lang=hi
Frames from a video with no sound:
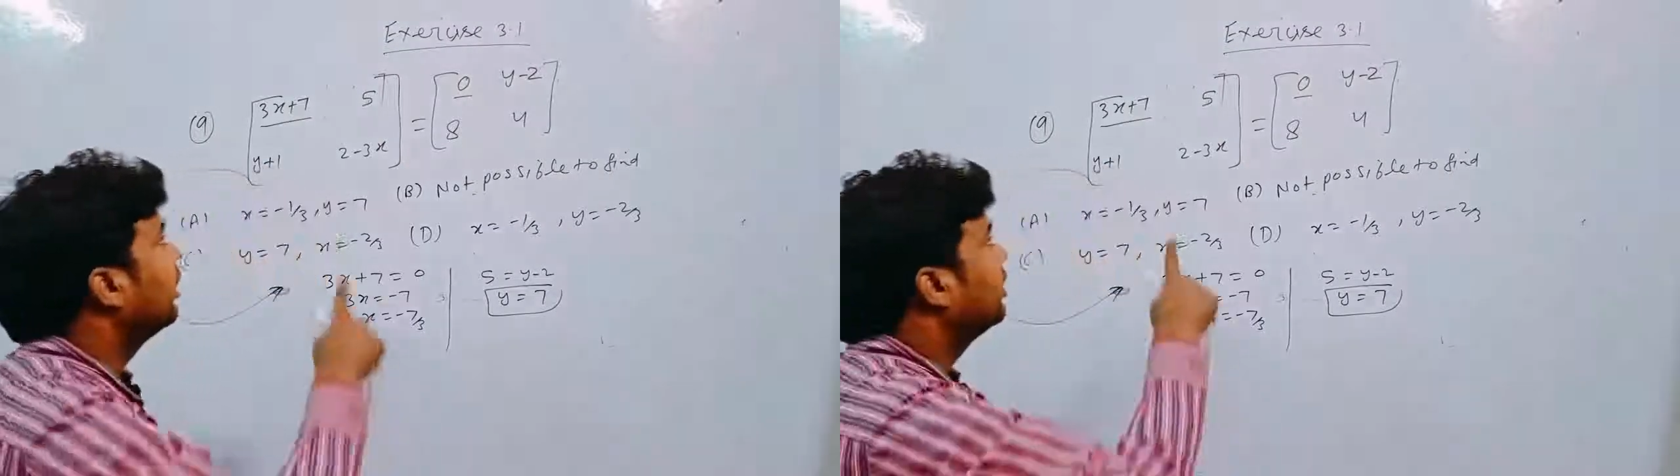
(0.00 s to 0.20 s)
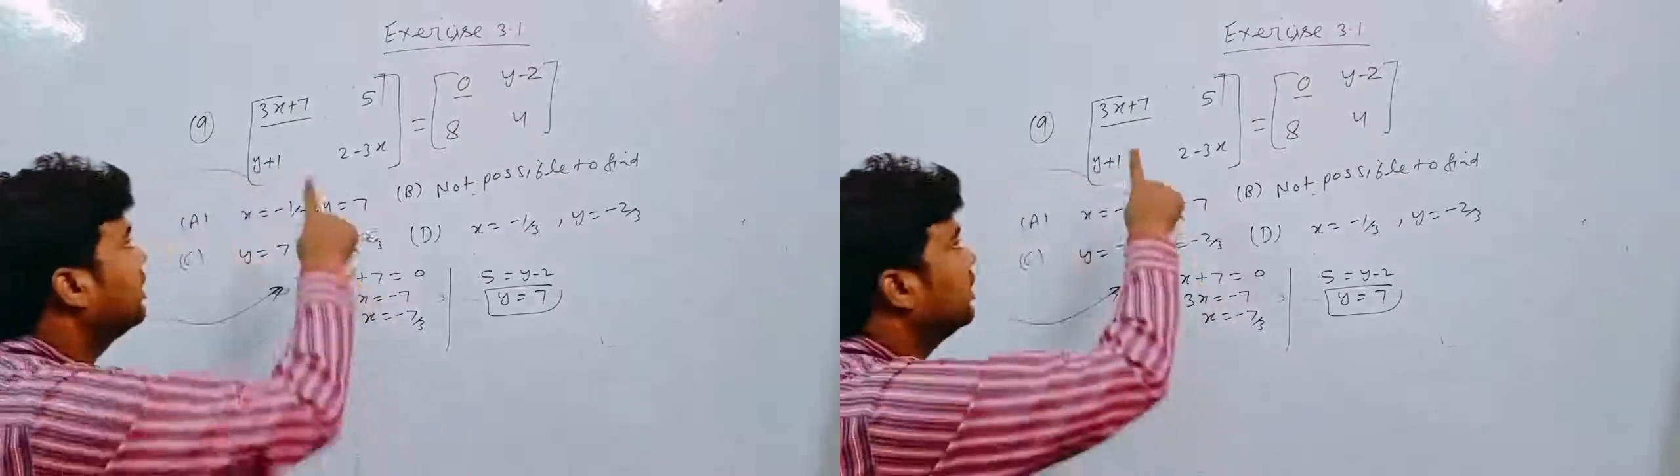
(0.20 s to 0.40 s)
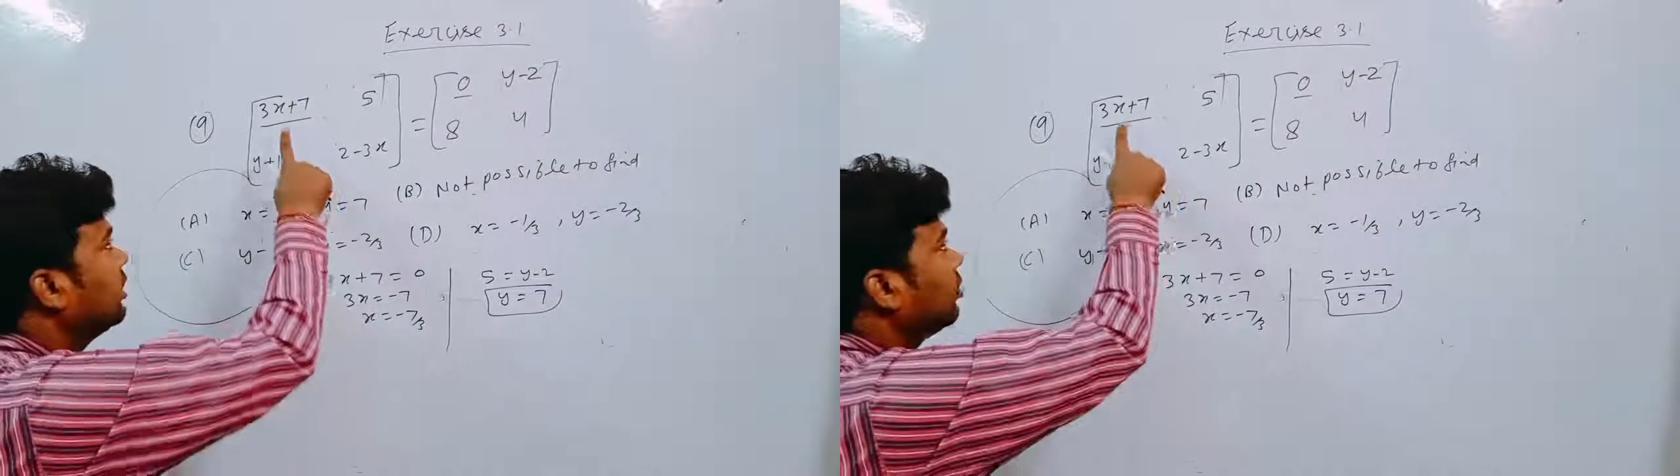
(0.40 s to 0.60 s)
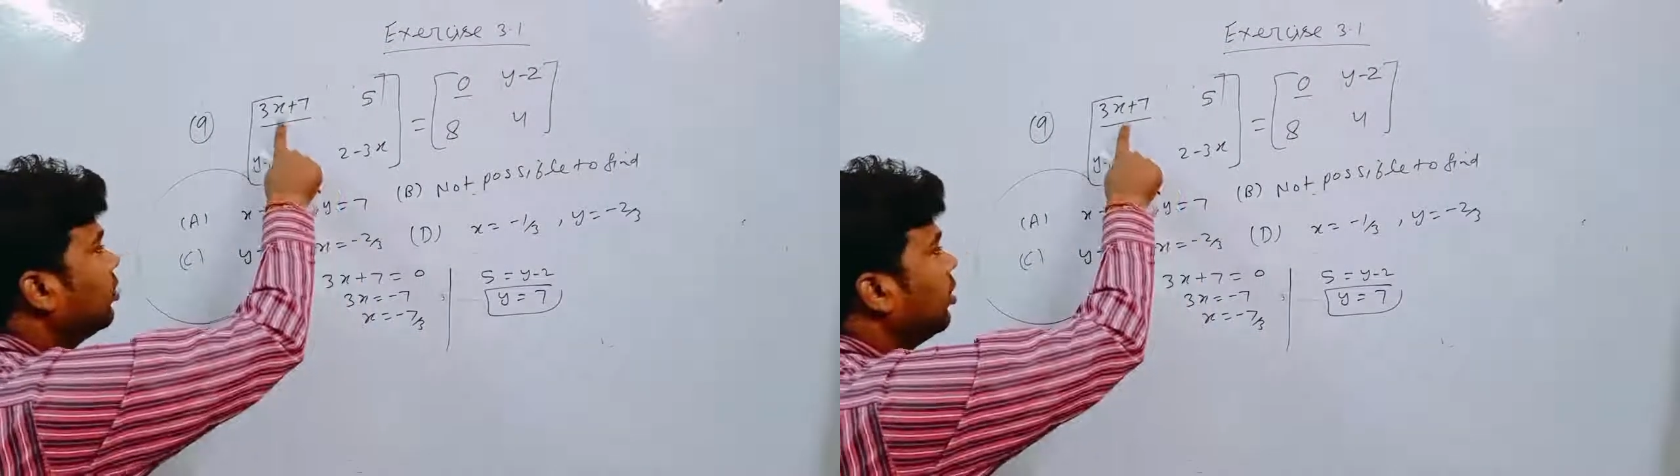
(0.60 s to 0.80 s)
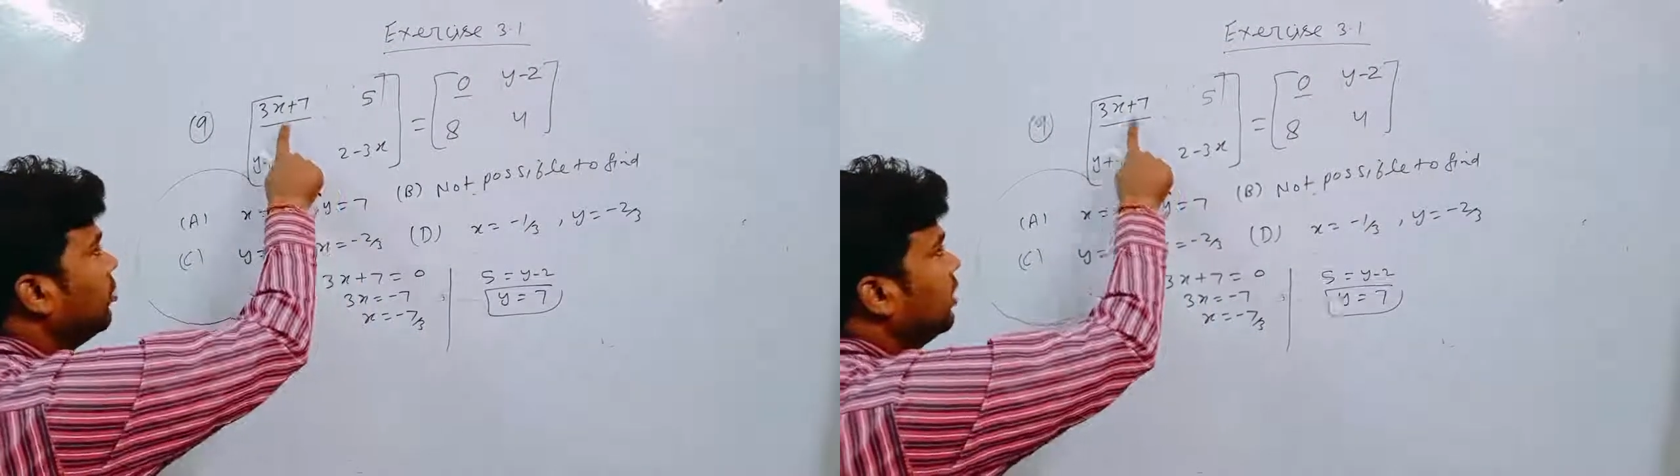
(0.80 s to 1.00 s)
जैसे
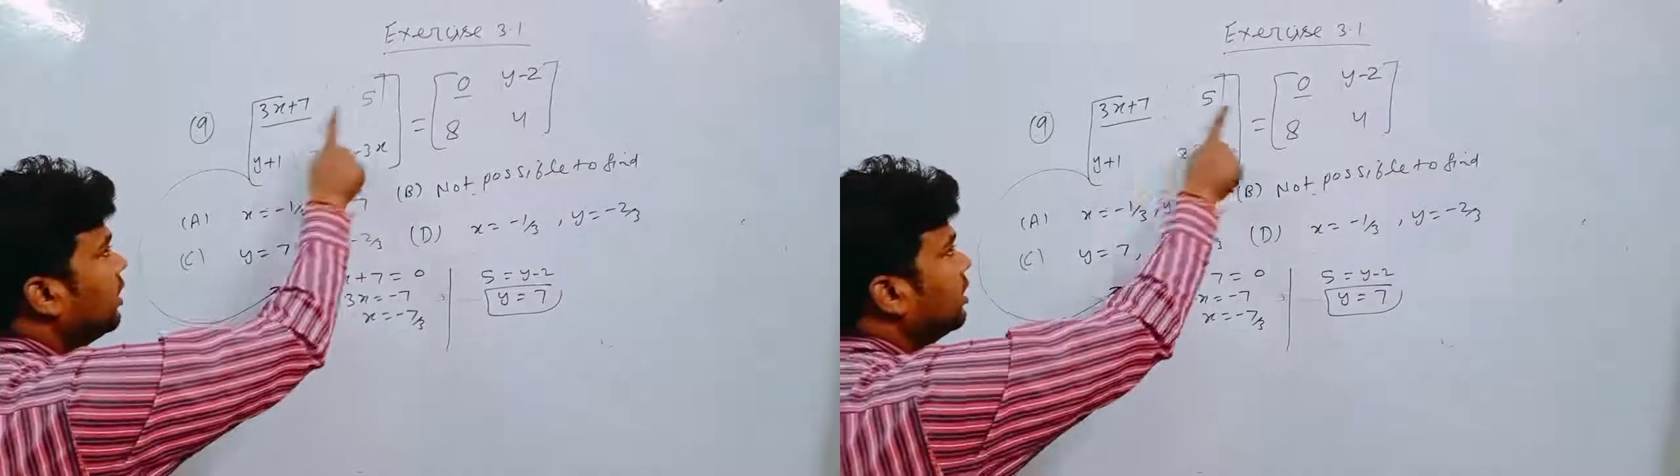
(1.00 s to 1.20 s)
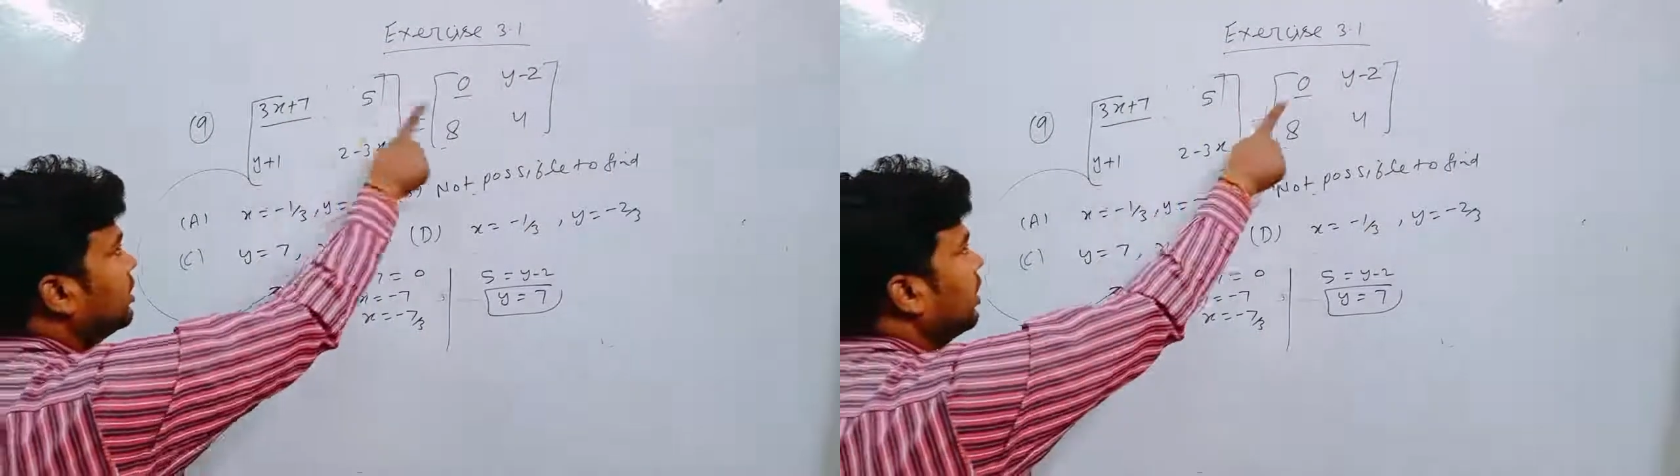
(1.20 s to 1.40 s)
इसको हमने एक्स के